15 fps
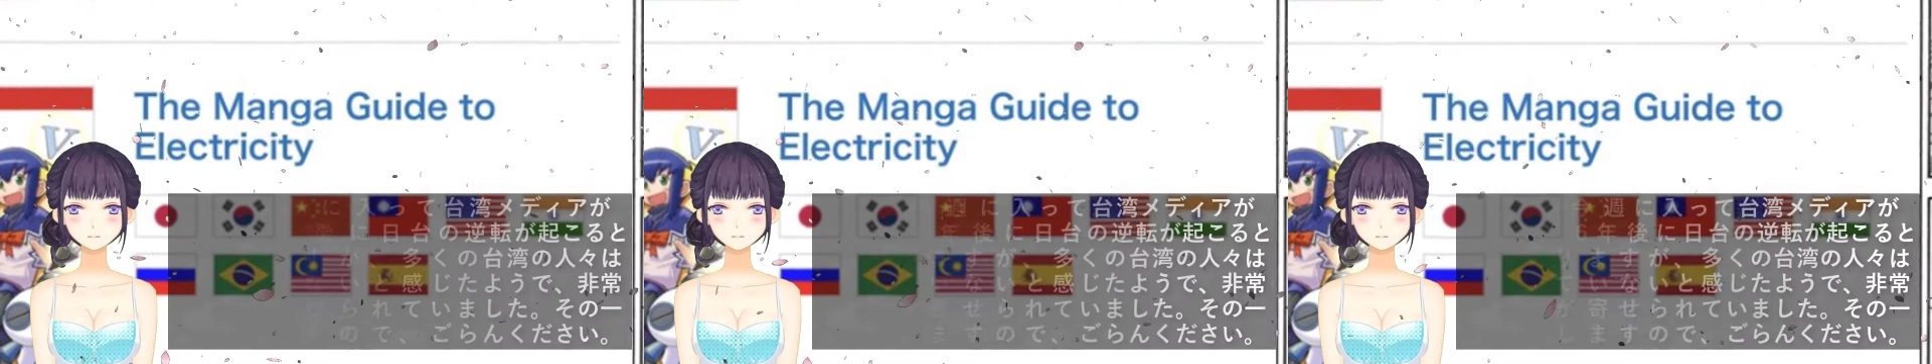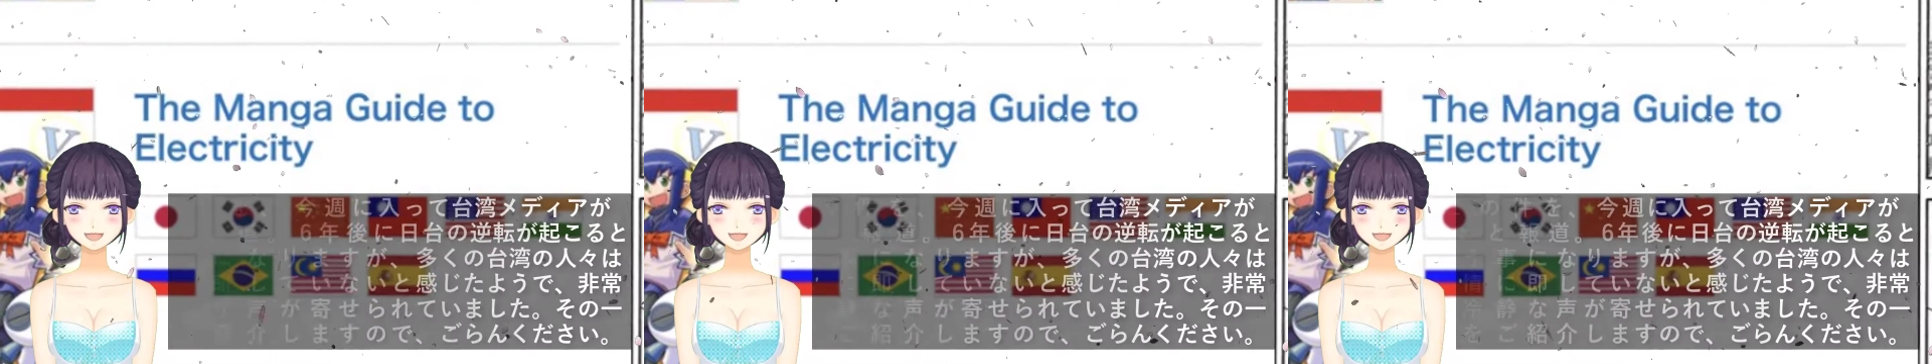
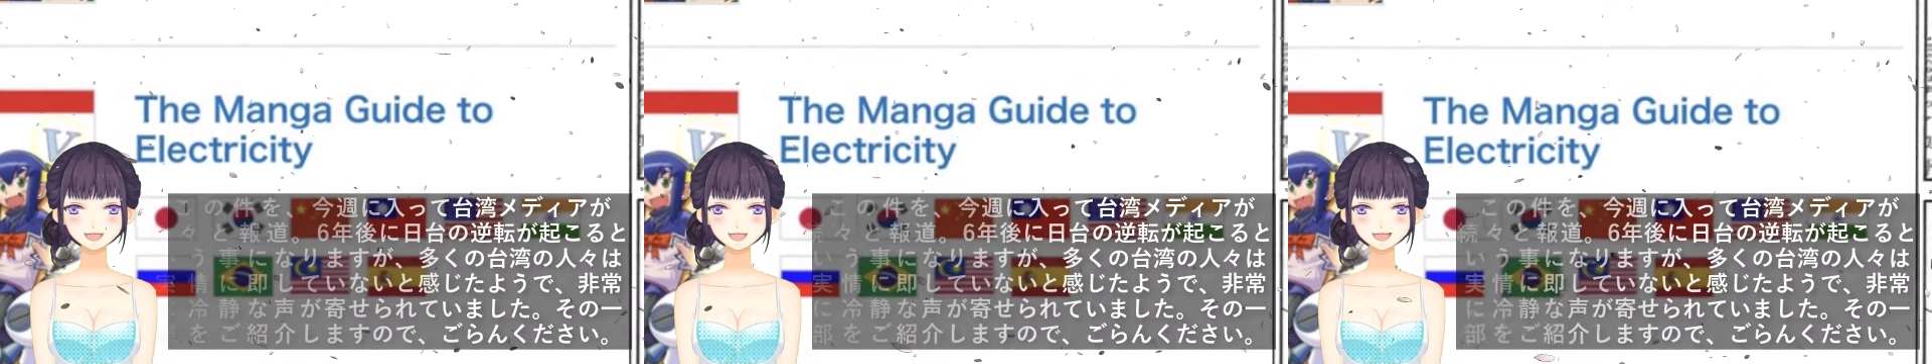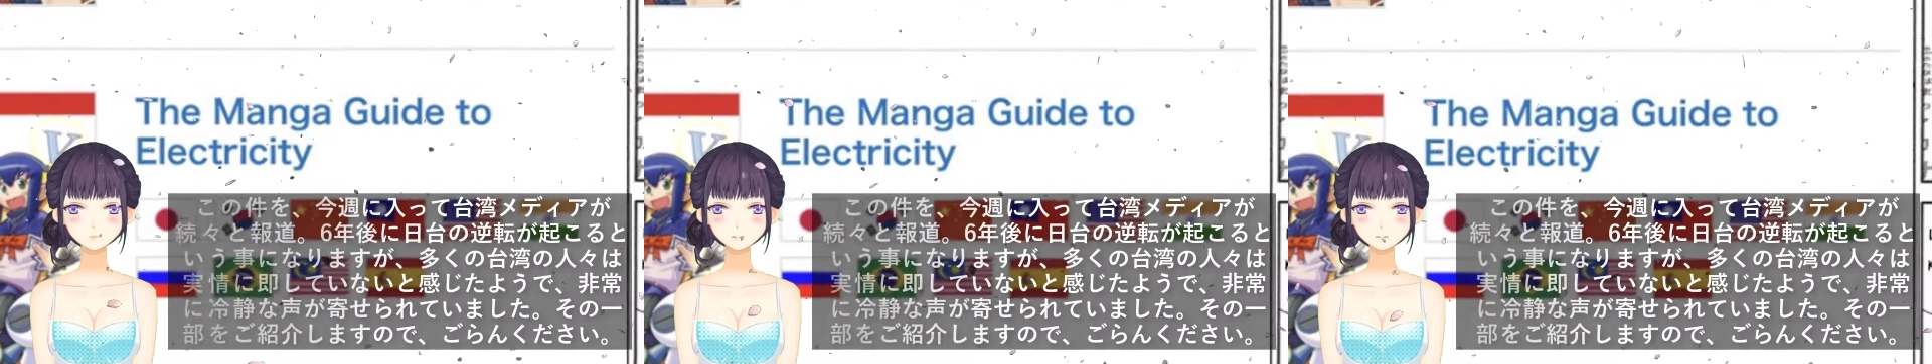ど、
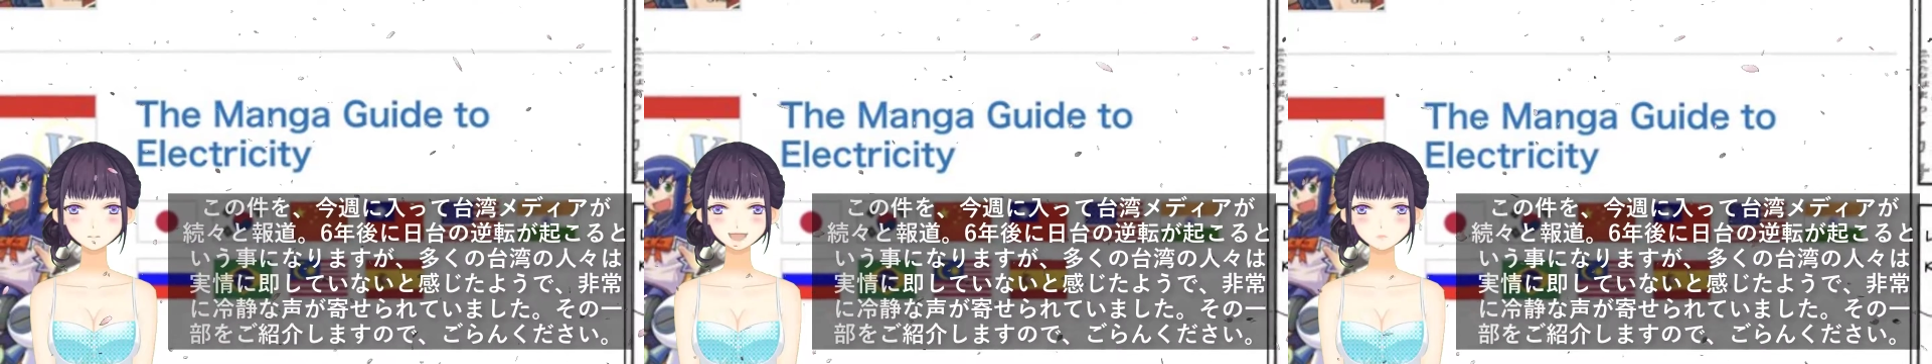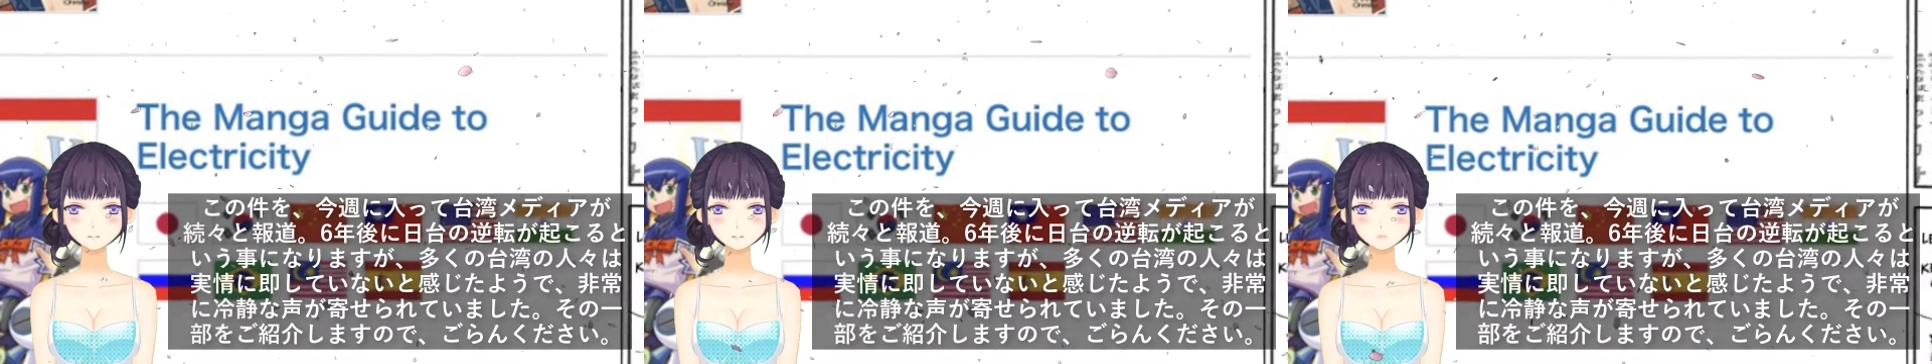交
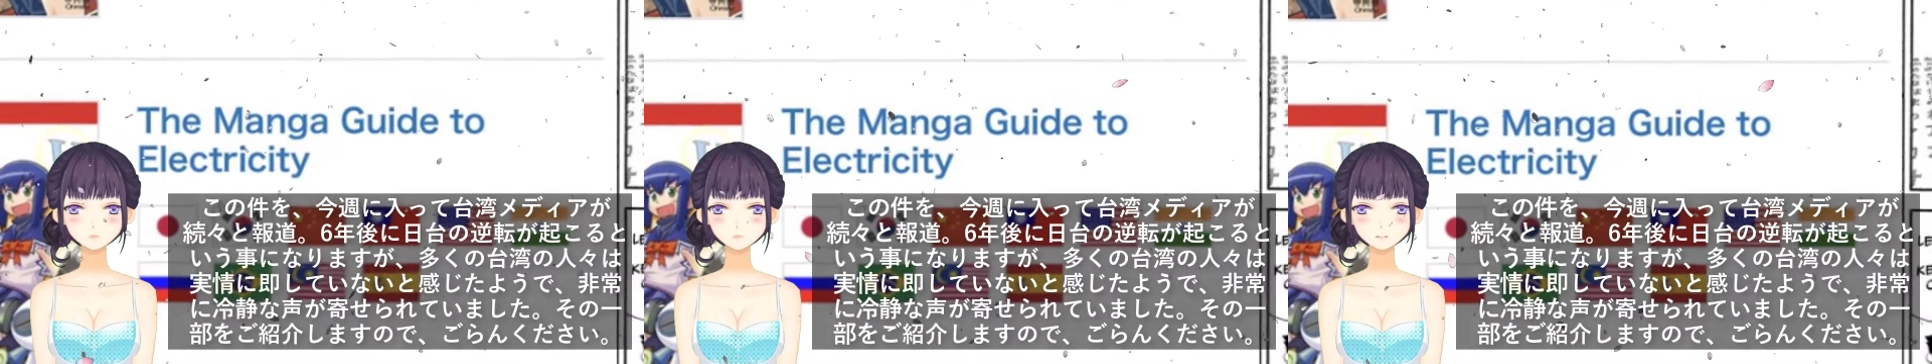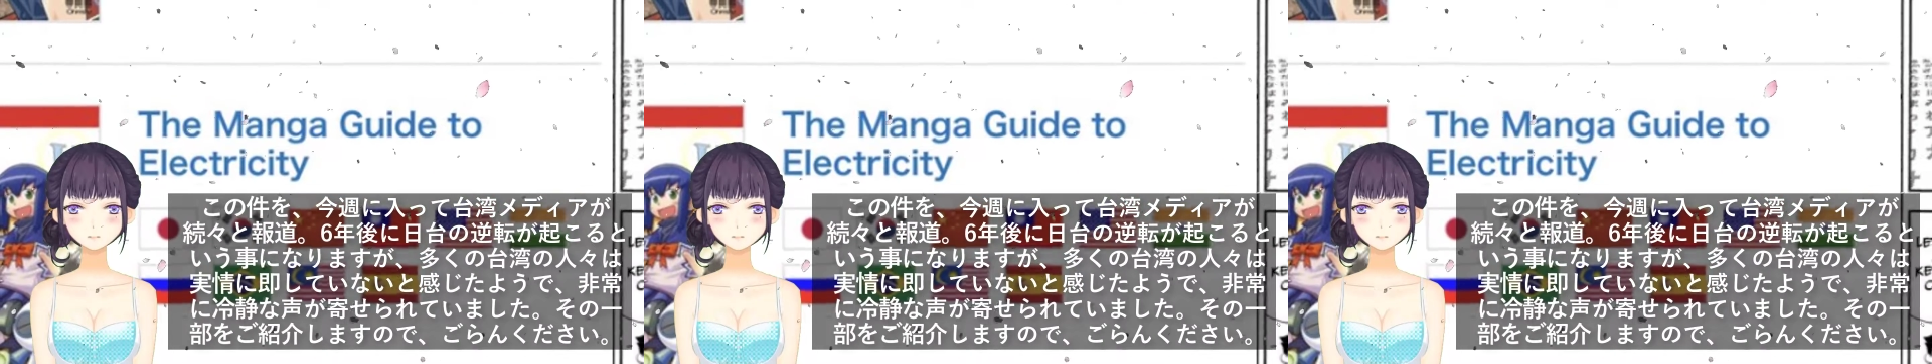通事故の犠